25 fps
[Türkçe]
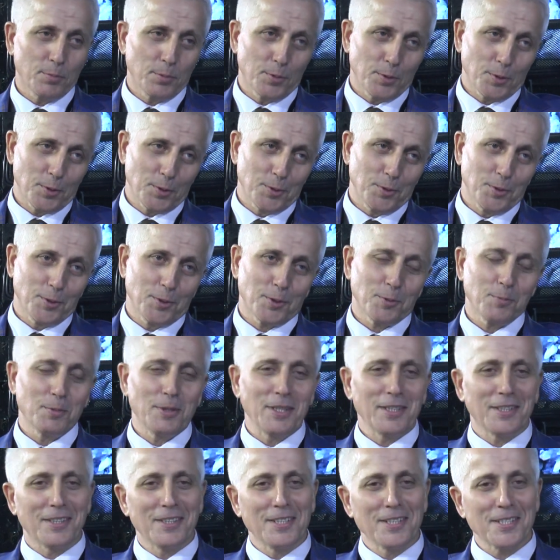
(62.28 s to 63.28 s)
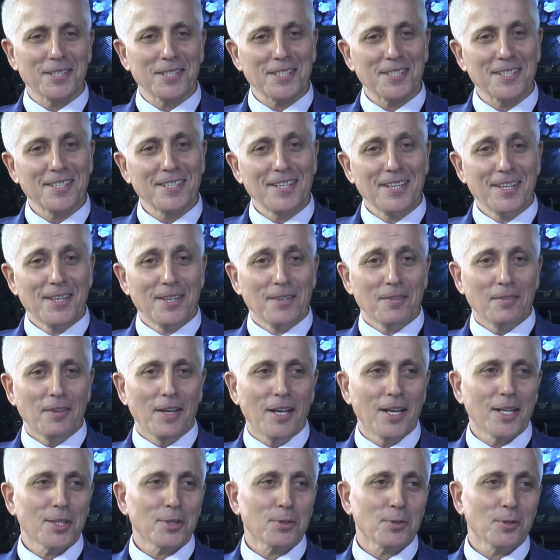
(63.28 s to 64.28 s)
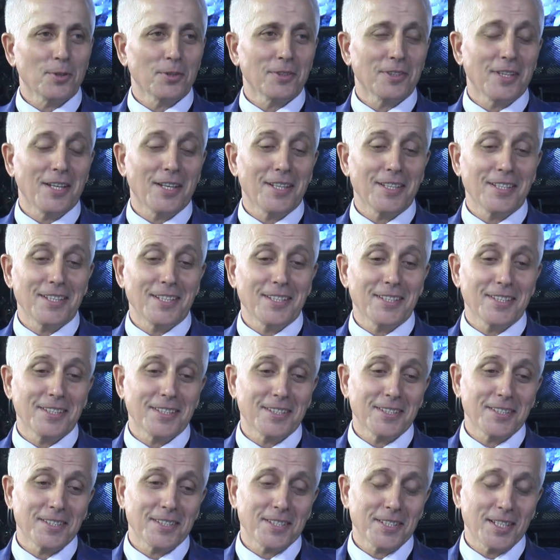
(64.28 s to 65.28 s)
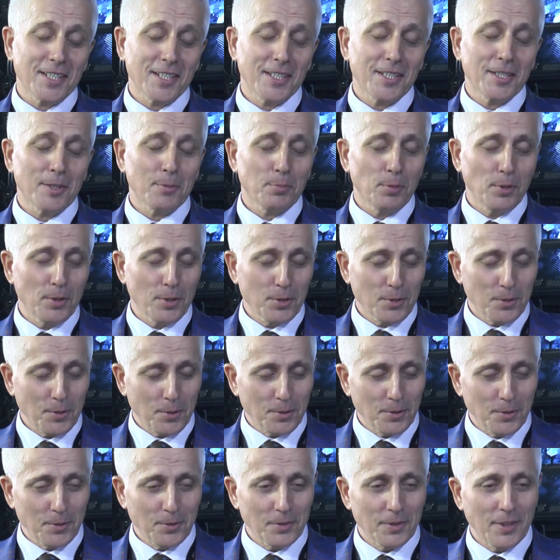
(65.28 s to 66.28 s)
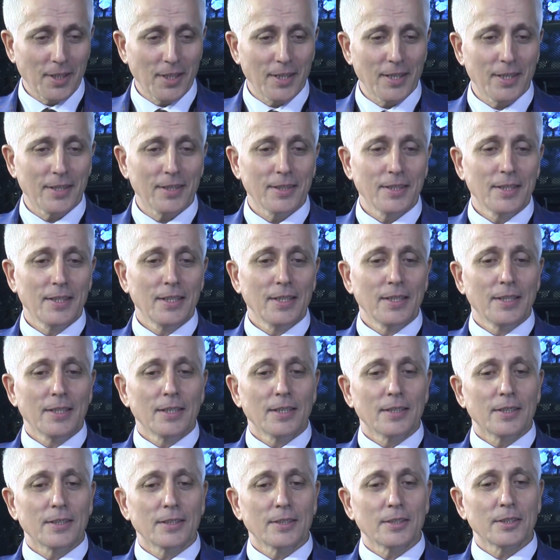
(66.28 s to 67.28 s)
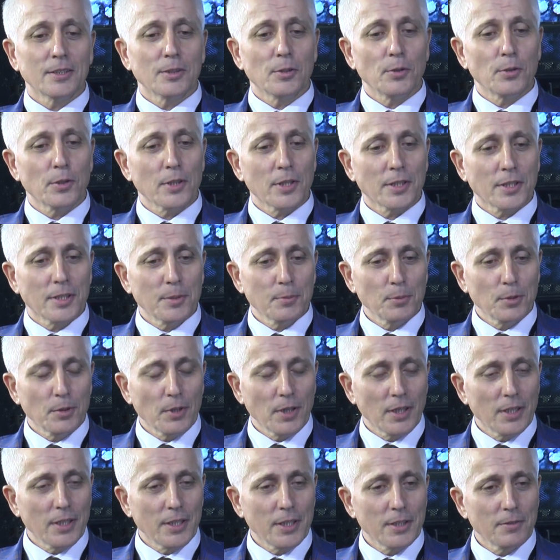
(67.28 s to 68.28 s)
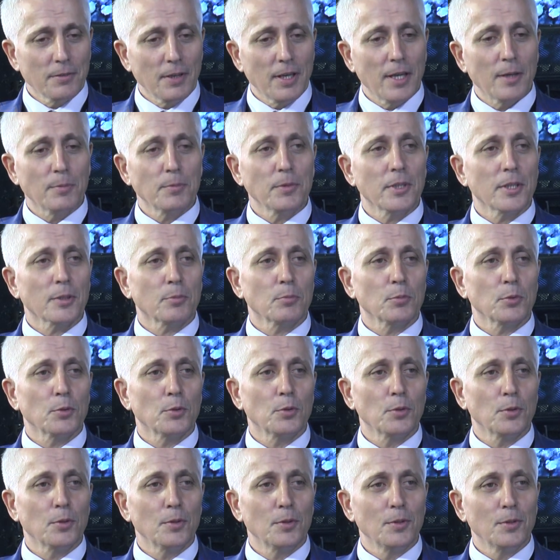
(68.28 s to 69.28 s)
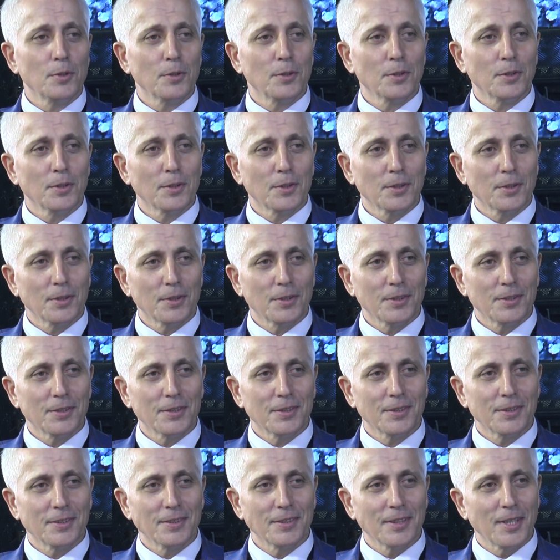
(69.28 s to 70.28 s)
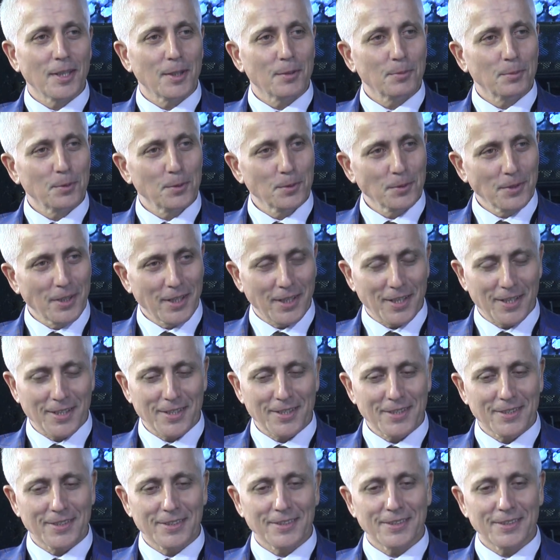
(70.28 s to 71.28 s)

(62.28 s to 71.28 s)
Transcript: Burdur, Bitlis ve en sonda Sarıyer Polis Okulu'nda öğretim üyeliği ve emniyet müdürlüğünde bulunarak